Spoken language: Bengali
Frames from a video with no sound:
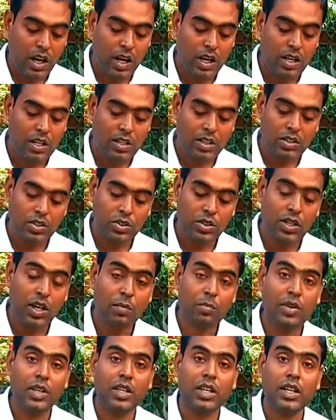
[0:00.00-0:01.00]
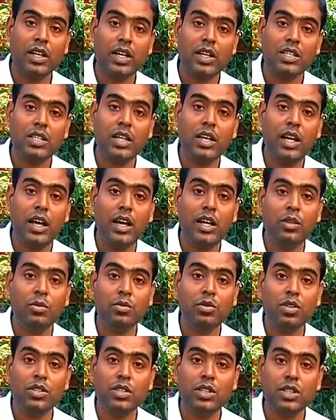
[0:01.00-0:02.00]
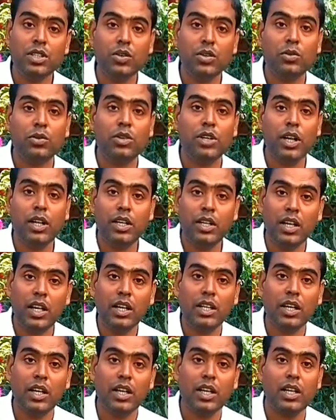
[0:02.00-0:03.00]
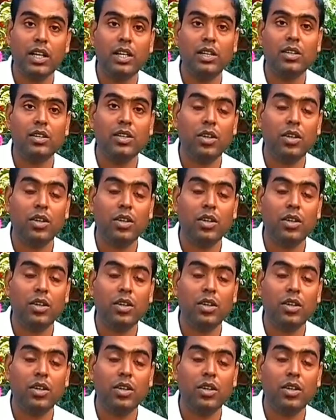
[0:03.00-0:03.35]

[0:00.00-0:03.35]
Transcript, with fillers: আর যদি আপনাদের কাছে এই দুটো জিনিস কোনোটারই না থাকে